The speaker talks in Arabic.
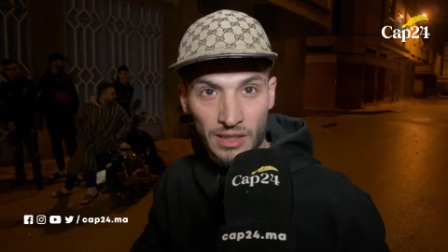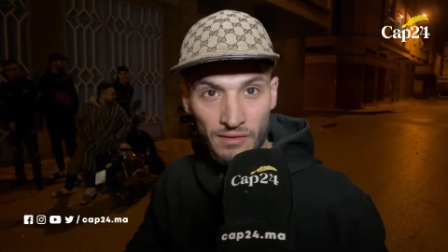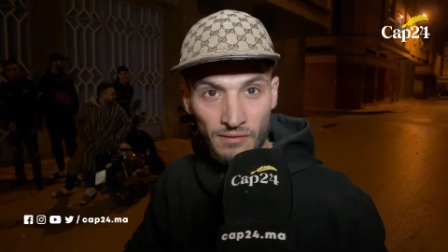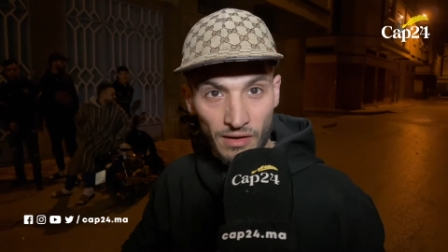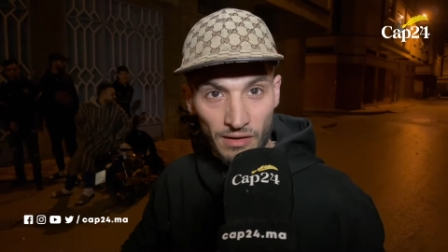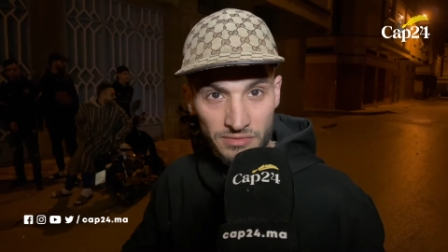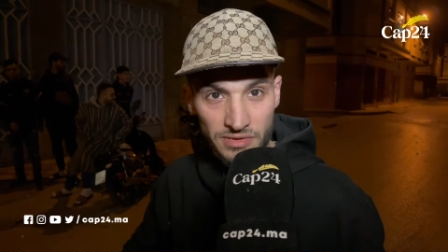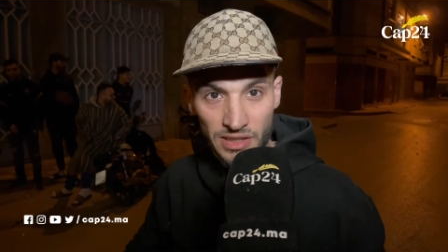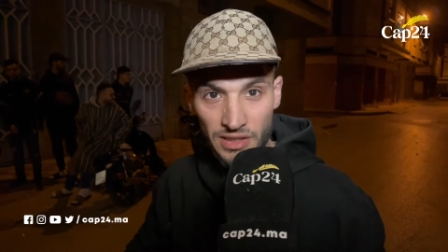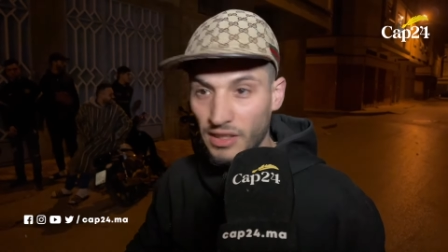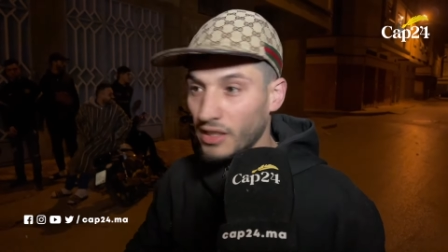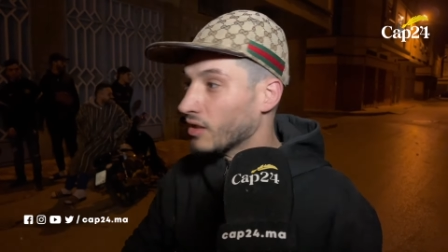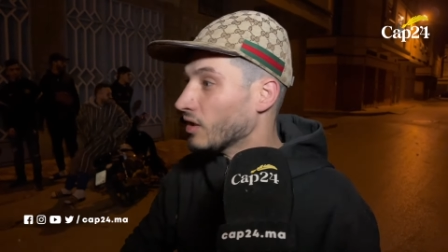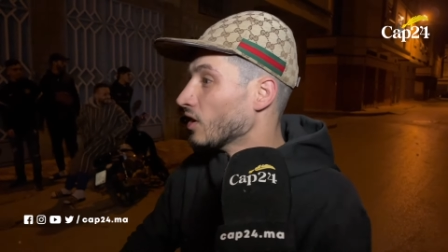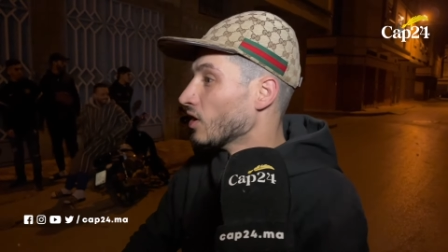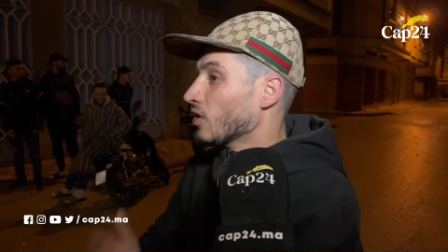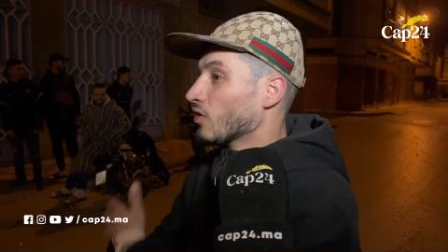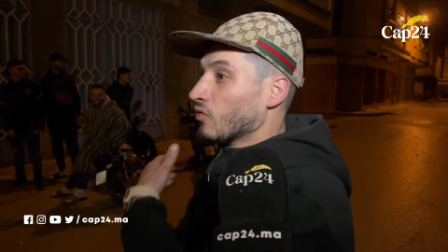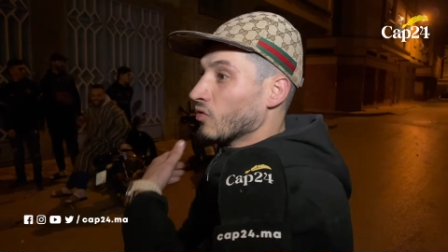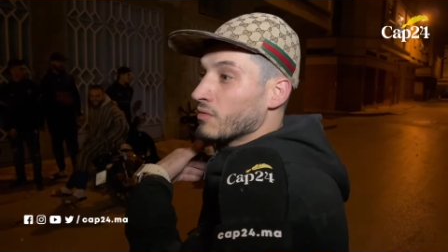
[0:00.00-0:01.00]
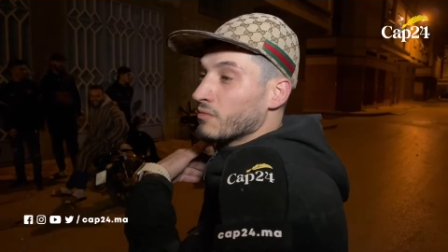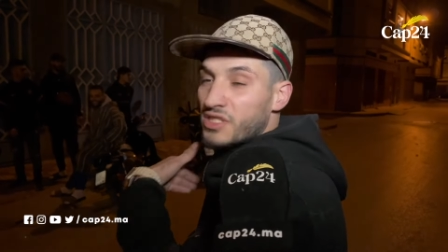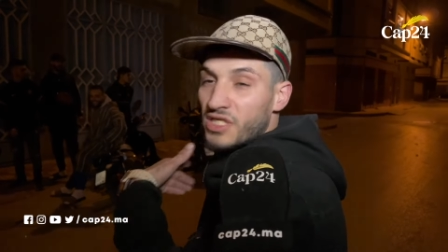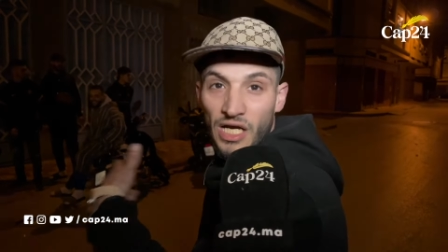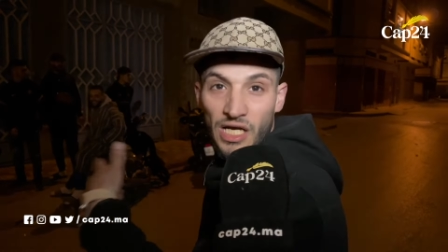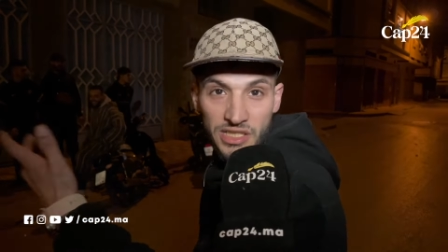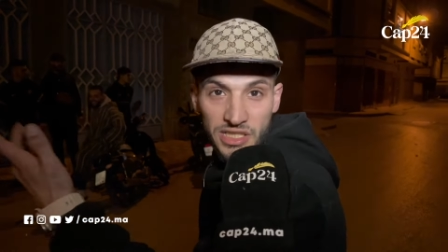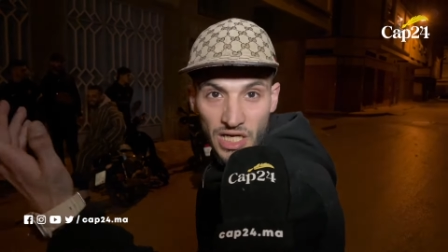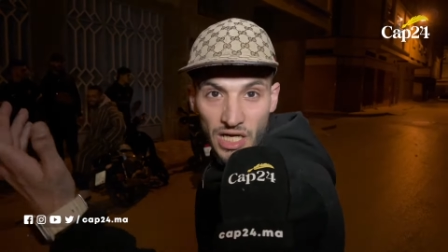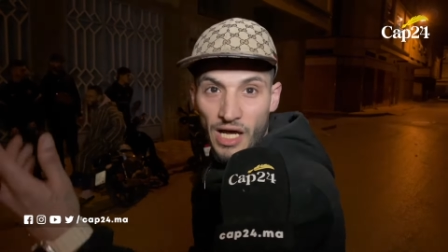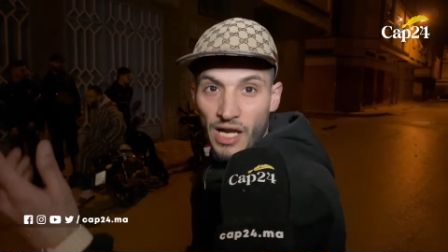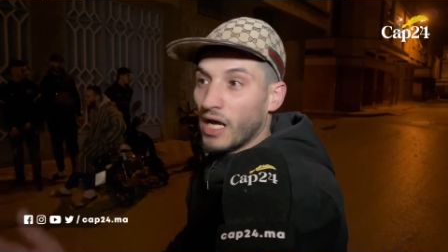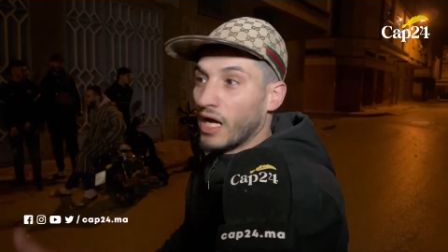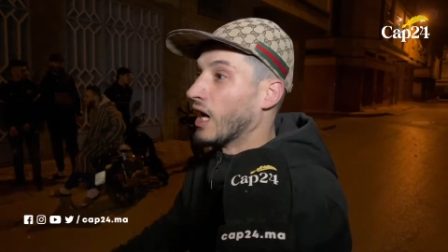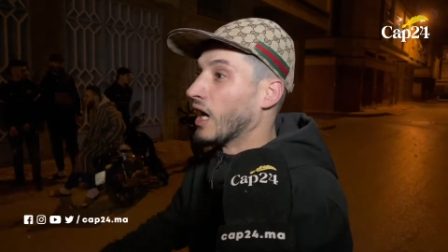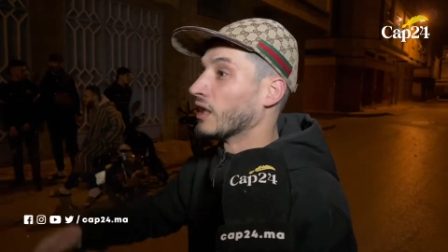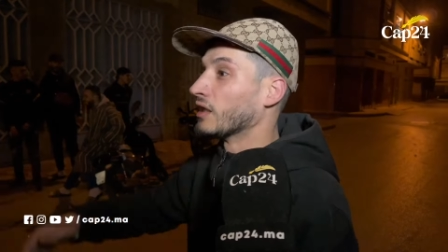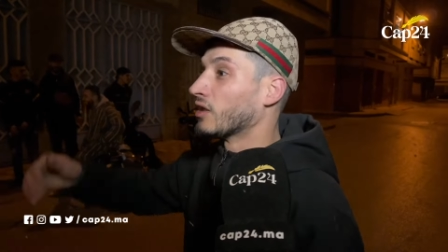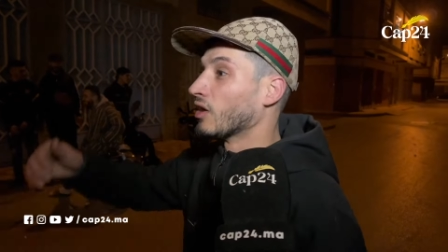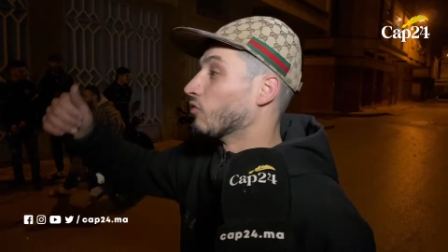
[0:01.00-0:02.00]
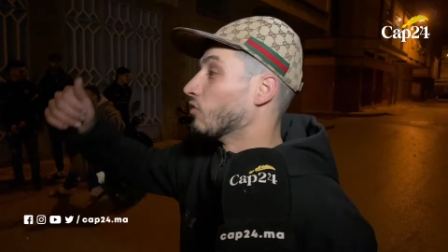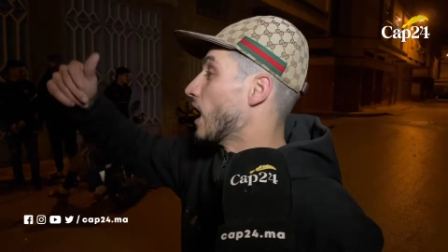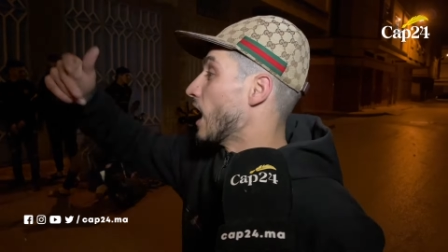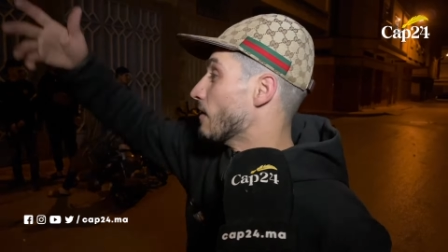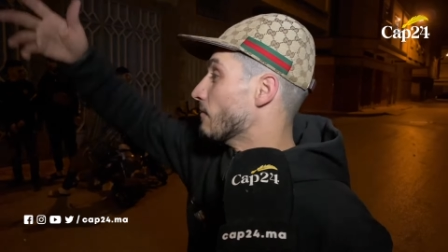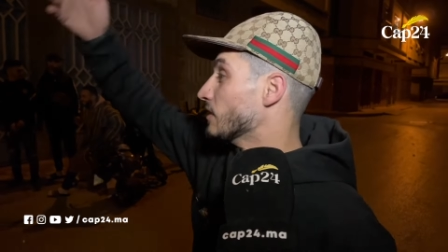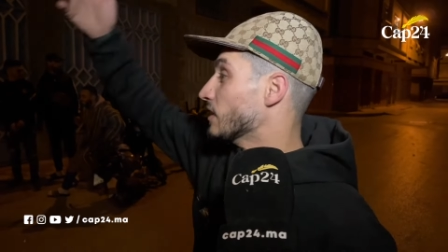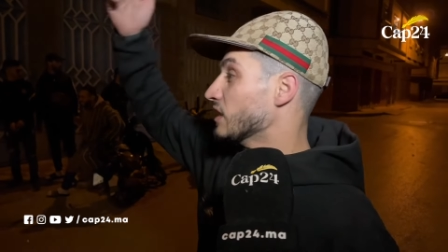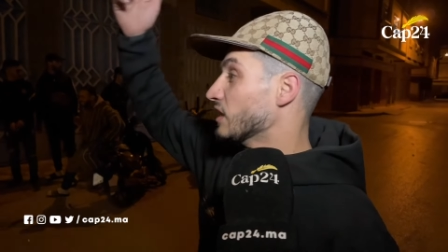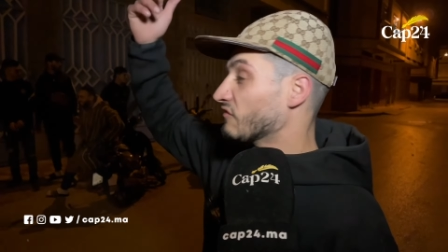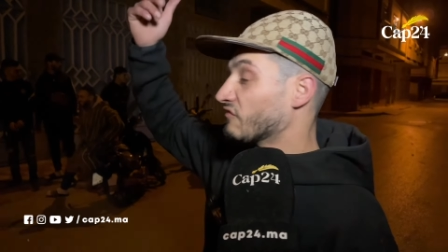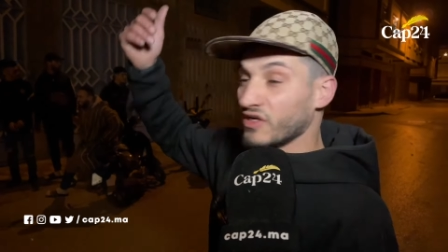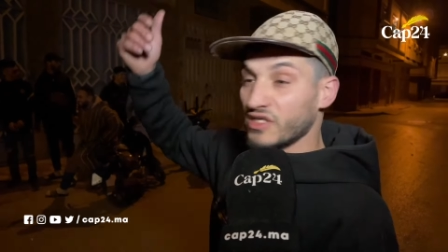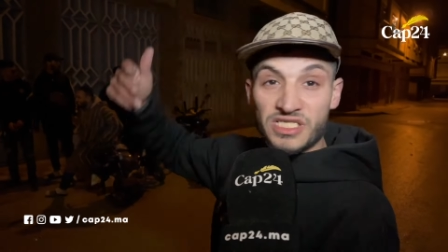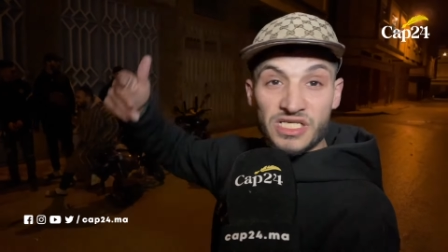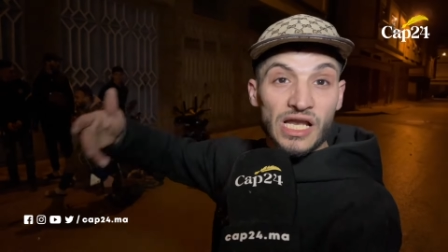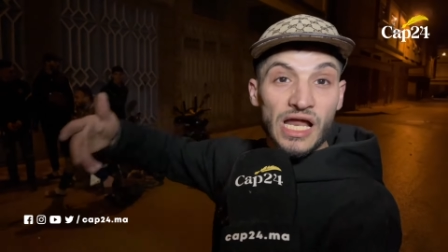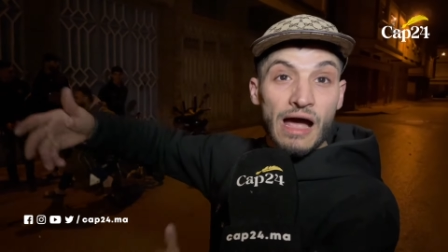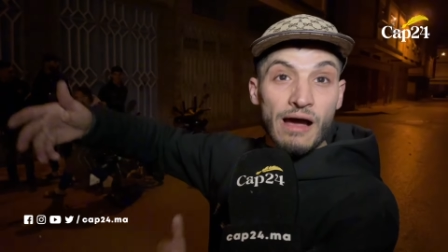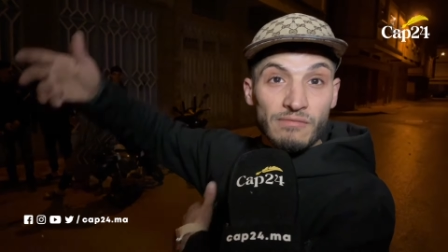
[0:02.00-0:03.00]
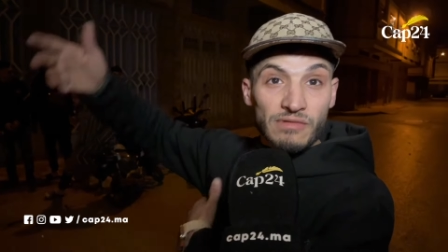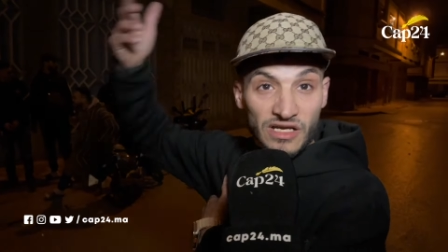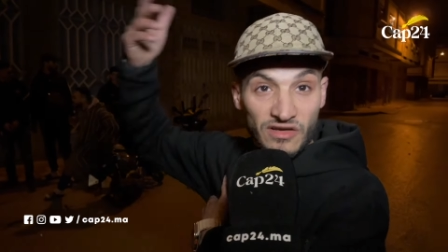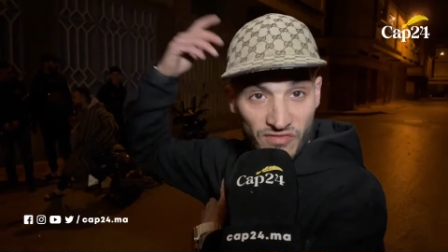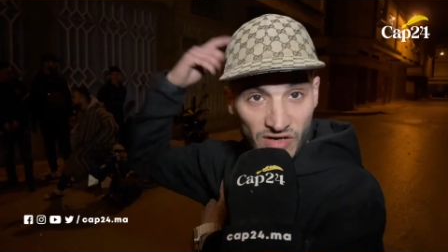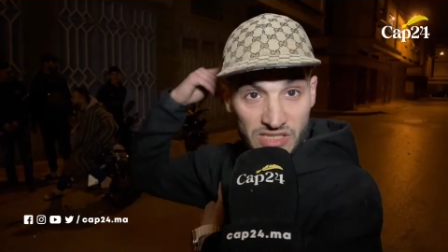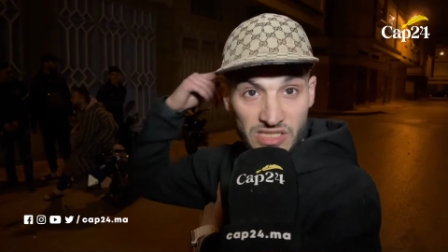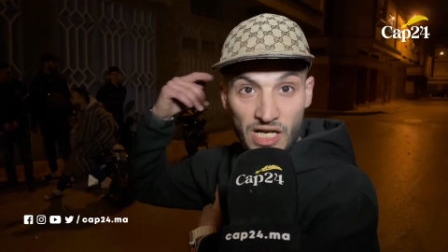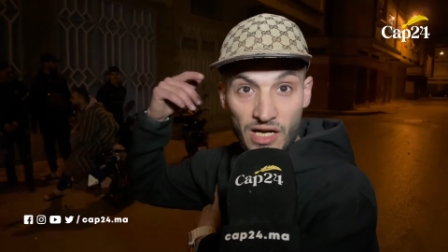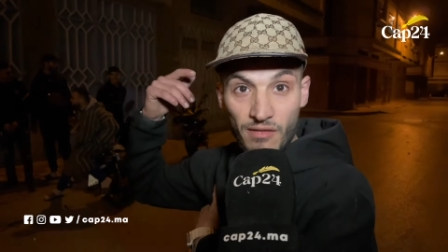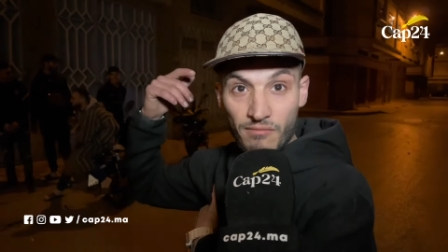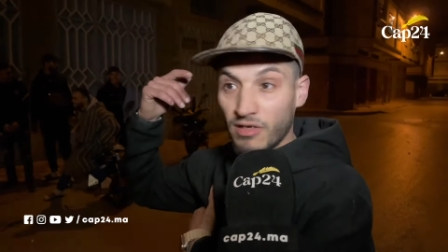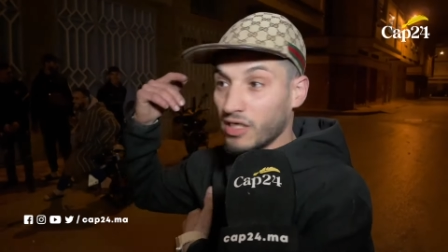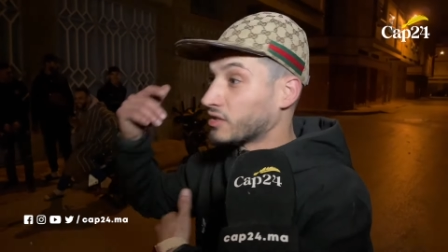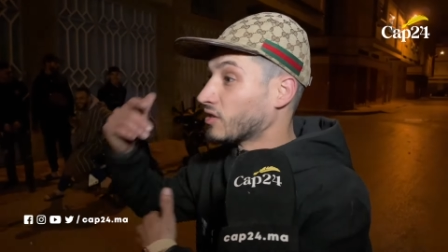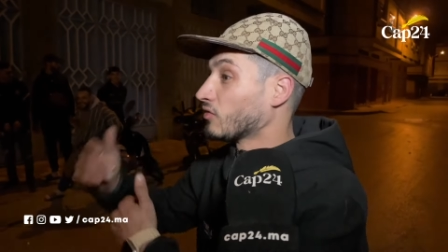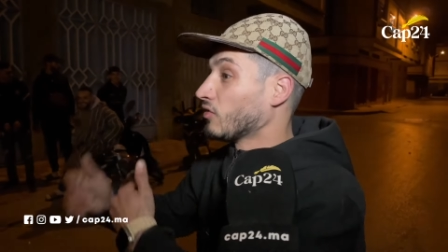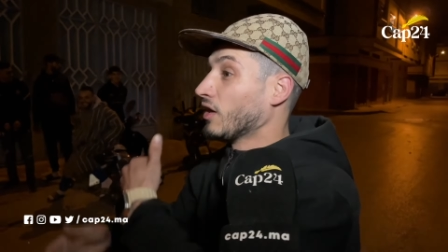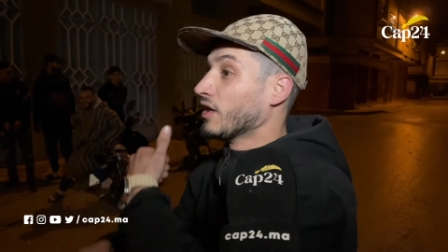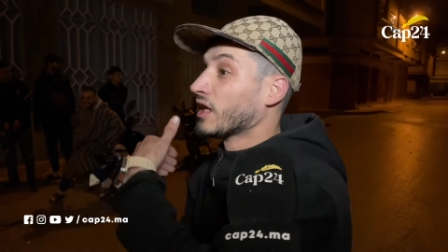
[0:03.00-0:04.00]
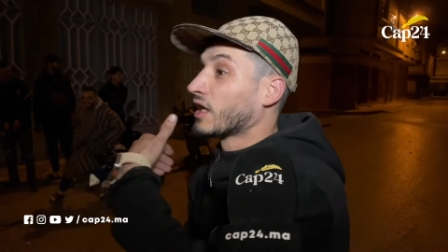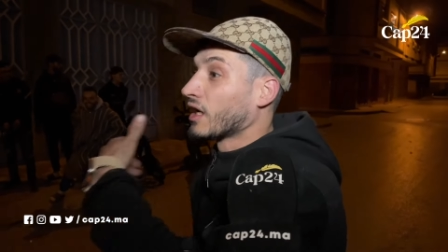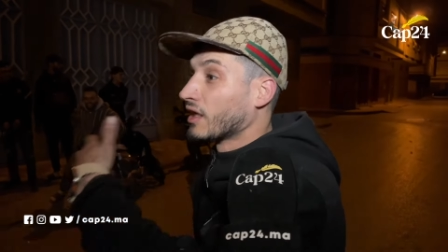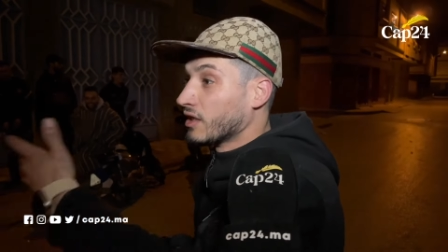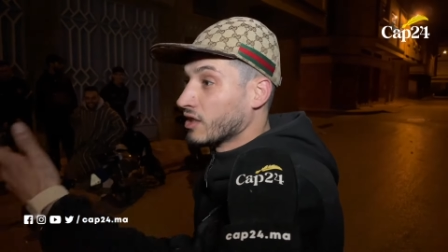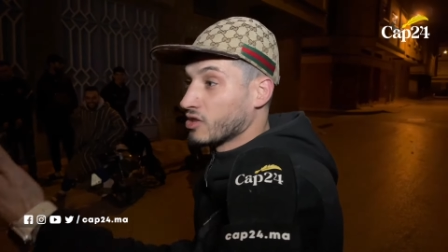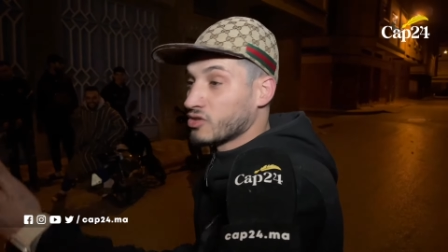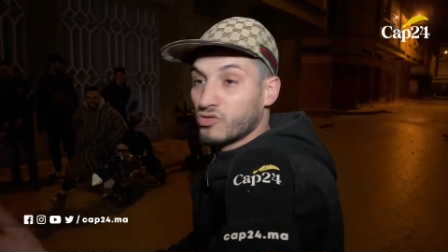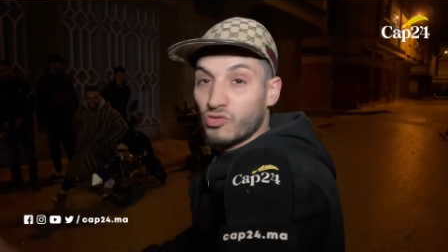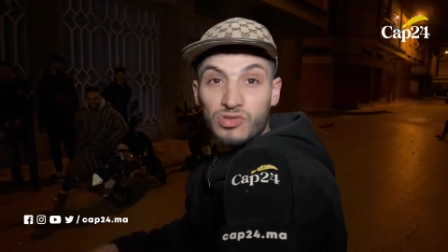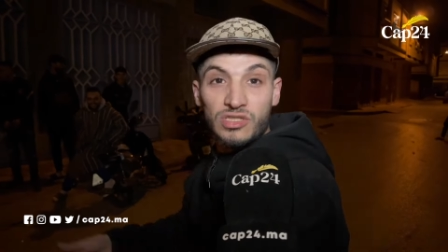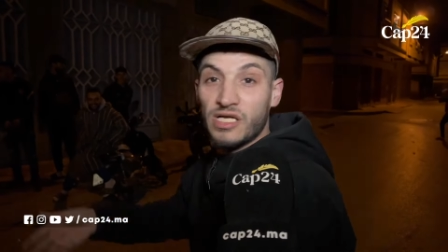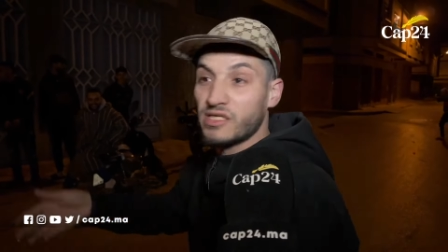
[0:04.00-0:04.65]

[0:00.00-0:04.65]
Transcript: فهمتيني ويمشي هاد الشهر هذا والعام اللي فات شي العام اللي فات رمضان وحنا كنعسو